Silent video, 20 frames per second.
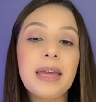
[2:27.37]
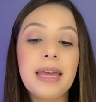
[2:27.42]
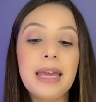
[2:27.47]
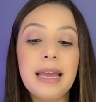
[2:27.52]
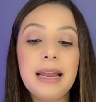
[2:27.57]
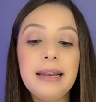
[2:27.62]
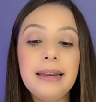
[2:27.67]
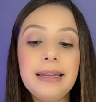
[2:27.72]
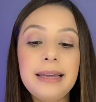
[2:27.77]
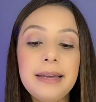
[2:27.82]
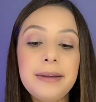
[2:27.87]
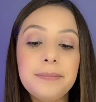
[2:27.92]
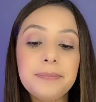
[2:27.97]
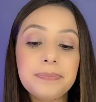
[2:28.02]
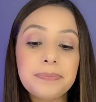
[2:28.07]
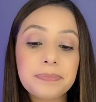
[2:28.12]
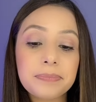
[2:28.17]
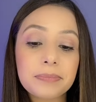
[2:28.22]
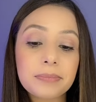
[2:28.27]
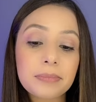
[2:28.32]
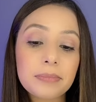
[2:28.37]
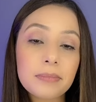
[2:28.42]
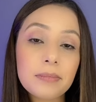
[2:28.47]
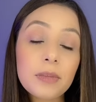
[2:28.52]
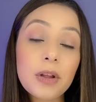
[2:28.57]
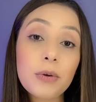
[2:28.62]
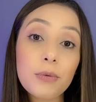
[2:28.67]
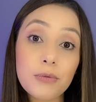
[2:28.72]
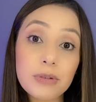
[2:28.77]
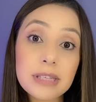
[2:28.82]
ele
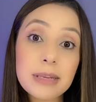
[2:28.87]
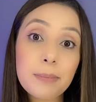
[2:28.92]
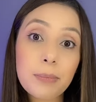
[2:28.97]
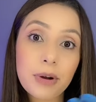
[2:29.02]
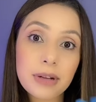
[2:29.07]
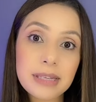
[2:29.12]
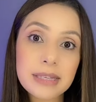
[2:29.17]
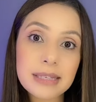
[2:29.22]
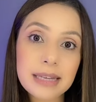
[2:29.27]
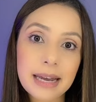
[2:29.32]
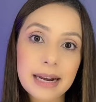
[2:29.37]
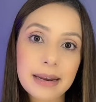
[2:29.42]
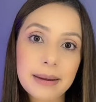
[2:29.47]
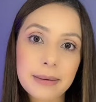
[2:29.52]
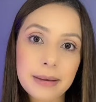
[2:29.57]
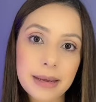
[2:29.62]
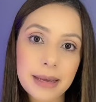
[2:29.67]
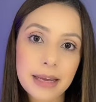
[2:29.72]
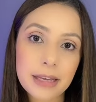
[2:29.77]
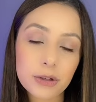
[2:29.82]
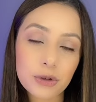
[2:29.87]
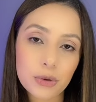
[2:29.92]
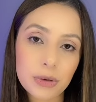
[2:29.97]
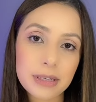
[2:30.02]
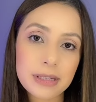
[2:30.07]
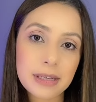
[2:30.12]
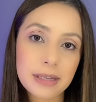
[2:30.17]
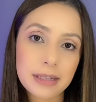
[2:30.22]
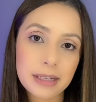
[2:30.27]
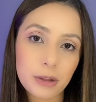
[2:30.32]
você pode estar é,
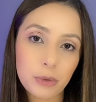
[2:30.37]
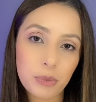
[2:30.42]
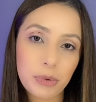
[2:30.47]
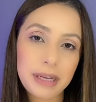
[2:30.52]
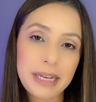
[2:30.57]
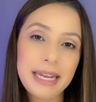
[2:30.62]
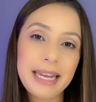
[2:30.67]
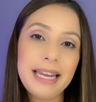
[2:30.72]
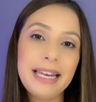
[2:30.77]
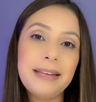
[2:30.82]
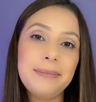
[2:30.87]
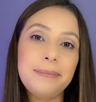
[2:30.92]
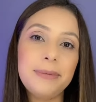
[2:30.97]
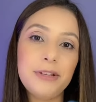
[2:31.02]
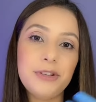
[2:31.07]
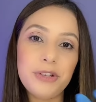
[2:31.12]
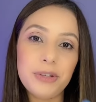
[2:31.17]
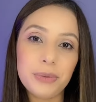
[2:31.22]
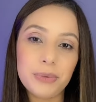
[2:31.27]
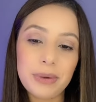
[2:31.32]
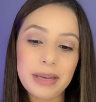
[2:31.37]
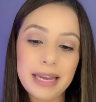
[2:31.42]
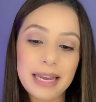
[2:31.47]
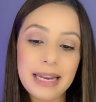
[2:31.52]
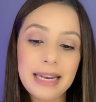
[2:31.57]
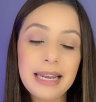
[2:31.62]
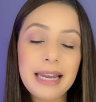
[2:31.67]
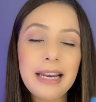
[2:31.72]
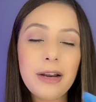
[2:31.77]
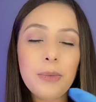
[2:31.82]
solicitando ele, pedindo
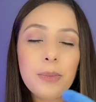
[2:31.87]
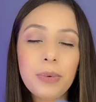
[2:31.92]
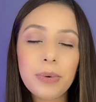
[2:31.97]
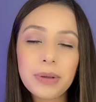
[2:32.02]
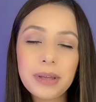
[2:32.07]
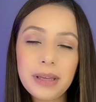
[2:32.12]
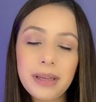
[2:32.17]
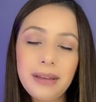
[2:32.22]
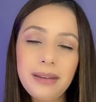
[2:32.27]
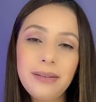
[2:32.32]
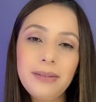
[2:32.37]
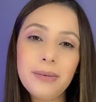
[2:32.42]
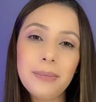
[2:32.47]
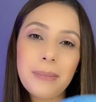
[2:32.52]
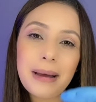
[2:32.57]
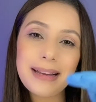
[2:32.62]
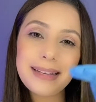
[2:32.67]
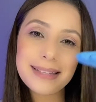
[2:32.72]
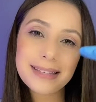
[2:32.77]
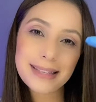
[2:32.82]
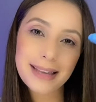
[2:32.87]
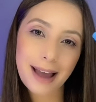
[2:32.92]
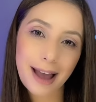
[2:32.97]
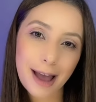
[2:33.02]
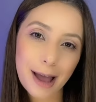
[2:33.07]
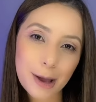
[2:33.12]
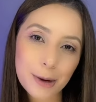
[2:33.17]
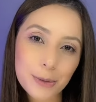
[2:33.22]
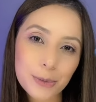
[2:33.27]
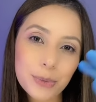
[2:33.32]
ele. Ele é um pouquinho mais
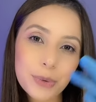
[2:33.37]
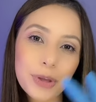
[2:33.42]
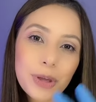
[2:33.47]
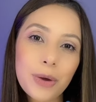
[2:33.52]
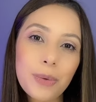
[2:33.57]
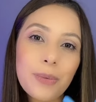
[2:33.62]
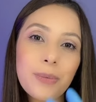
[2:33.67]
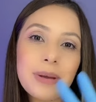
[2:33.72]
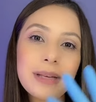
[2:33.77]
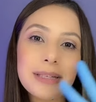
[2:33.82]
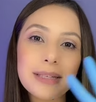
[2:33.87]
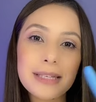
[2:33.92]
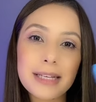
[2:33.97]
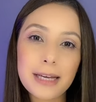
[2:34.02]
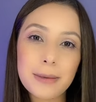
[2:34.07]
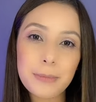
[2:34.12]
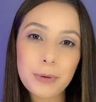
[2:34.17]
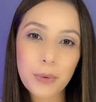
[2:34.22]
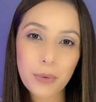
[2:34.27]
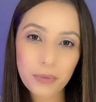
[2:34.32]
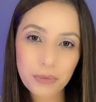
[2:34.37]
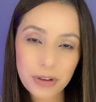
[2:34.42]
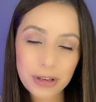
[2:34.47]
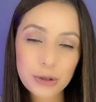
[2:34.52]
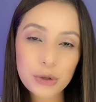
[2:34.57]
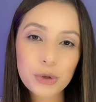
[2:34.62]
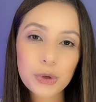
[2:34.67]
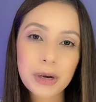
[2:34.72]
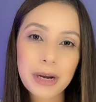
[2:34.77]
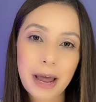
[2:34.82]
caro do que um exame
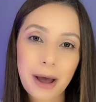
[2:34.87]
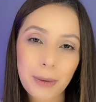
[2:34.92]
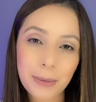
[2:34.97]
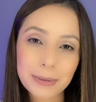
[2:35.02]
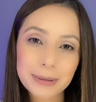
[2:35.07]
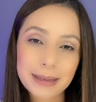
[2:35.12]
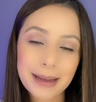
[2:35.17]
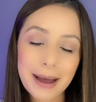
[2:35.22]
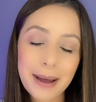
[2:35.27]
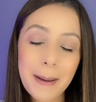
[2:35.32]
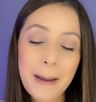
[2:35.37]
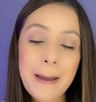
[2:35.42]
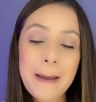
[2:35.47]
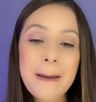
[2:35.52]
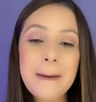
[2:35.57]
convencional, tá?